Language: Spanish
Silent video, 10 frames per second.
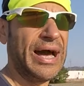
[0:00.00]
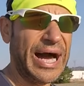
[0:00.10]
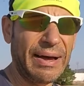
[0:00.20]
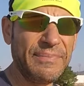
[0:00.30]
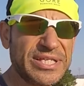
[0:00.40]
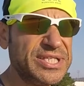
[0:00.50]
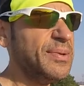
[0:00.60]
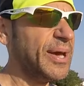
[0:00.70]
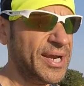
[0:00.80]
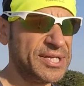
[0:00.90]
A mis
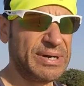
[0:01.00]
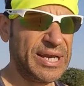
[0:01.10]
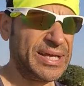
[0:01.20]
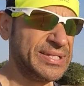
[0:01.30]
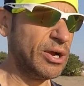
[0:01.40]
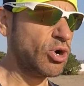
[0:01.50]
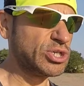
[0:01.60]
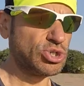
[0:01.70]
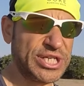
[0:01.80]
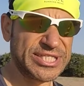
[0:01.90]
niveles, ¿vale? Tengo
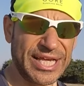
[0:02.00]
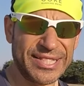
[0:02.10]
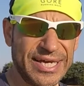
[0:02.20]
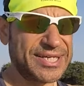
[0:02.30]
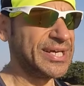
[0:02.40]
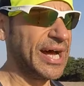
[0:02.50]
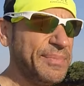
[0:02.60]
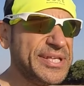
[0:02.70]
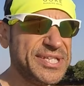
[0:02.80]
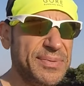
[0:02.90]
esos estándares a
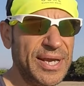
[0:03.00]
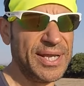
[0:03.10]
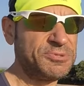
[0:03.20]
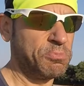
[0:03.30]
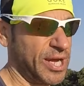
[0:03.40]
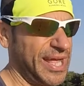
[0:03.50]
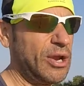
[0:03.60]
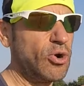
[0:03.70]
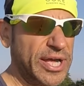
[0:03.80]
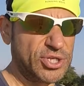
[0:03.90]
mis niveles, porque ya
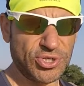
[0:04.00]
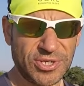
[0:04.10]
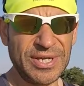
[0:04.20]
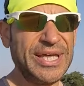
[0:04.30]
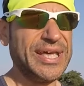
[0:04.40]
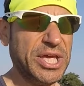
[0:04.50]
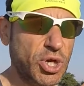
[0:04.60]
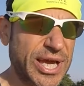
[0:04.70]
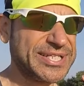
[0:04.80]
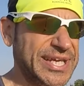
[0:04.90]
lo he hecho y yo
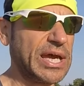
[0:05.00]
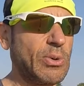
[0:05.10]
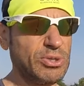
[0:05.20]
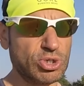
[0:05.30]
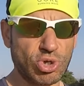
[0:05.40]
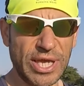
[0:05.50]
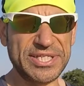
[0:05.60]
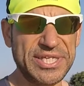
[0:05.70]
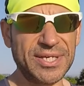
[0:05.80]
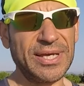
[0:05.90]
ya sé que cuando estoy
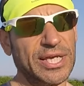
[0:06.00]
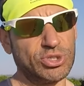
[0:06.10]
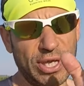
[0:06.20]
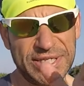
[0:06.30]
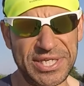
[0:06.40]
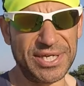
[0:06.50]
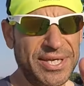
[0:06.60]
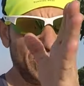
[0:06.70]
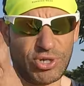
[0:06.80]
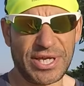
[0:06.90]
así, estoy así
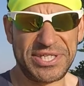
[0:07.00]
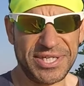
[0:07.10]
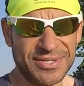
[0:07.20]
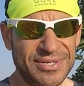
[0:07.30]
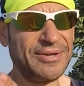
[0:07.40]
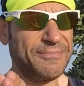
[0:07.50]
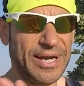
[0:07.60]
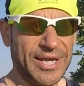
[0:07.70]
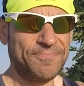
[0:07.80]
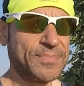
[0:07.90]
y estoy así,
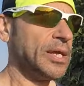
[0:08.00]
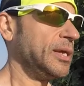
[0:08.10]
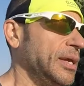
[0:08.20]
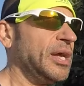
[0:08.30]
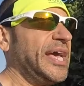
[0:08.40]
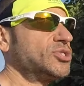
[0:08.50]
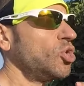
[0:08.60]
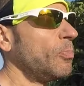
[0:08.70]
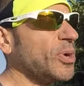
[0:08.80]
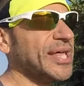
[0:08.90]
¿vale? Esto
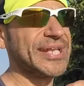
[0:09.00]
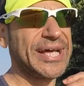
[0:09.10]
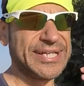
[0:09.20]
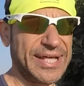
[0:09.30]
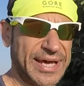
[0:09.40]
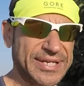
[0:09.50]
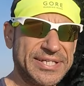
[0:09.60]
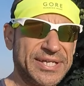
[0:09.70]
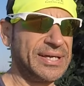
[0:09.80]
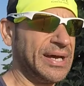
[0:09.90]
no puede
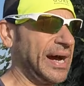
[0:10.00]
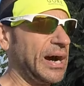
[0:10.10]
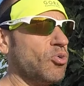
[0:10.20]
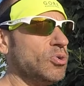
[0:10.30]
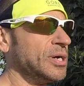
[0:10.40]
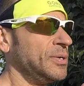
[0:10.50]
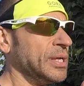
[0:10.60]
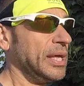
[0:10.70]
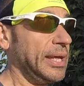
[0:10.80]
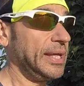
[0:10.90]
trasladarse a un,
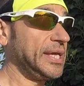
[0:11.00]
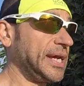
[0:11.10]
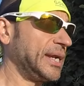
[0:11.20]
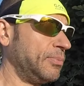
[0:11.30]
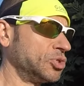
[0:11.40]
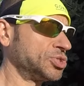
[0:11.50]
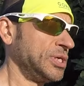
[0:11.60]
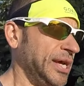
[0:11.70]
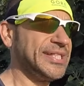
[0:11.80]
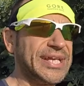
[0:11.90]
eh, dijéramos,
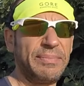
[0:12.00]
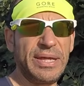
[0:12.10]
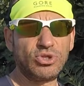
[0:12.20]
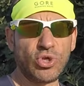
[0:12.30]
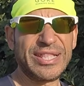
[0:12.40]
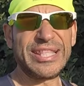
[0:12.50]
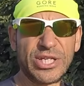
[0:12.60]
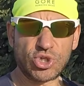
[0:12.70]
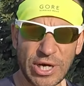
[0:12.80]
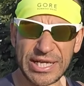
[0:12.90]
entrenamiento de
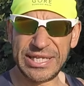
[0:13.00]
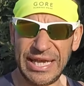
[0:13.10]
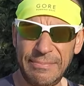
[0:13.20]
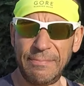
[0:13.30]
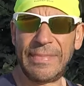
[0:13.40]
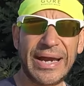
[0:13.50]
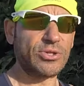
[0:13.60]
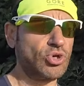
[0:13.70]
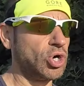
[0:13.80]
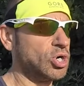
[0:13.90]
3 horas en
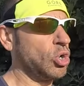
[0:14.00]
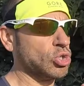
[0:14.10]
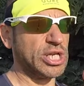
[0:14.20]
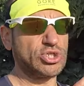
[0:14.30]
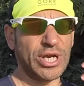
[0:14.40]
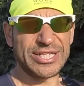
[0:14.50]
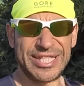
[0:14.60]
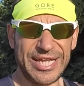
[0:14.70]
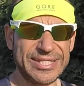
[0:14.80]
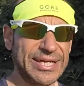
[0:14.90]
maratón o 3 horas
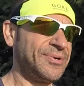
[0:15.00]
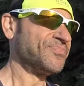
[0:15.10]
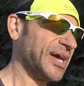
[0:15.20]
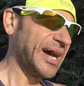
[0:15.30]
30.